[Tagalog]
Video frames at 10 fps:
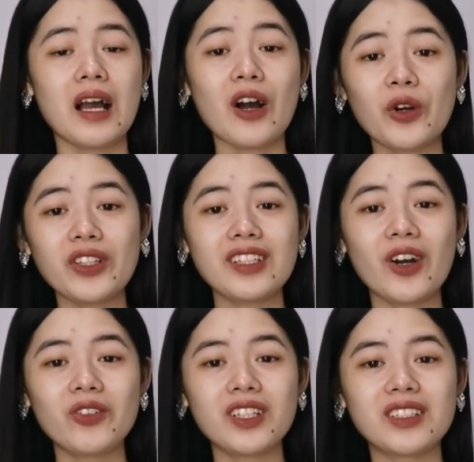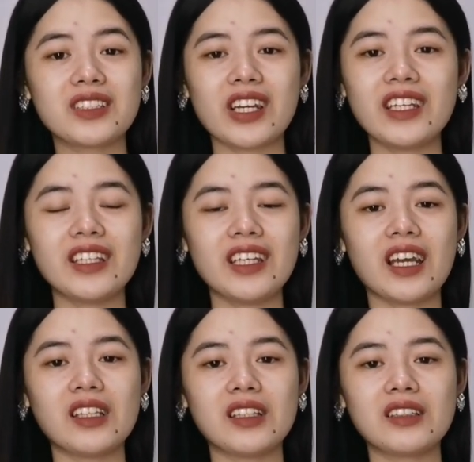Ako, hindi ako nag-training.
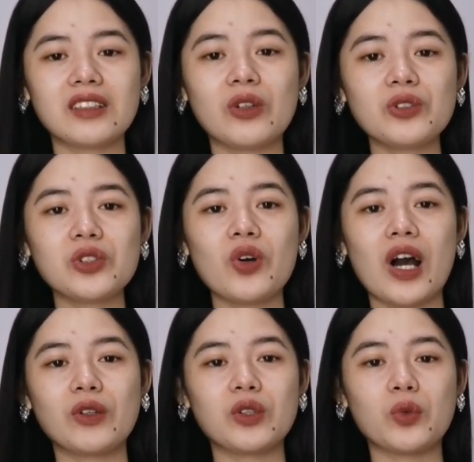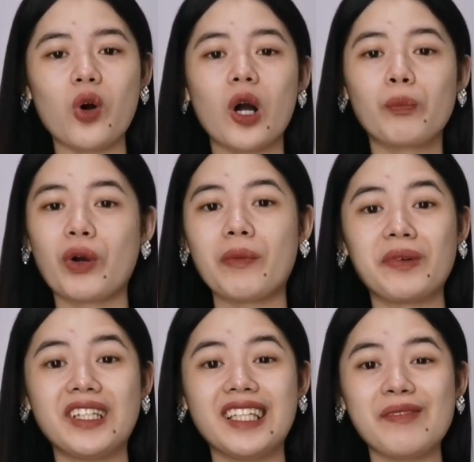I don't know how to walk
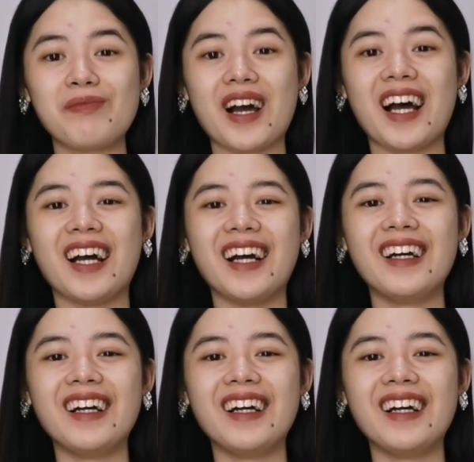properly pa.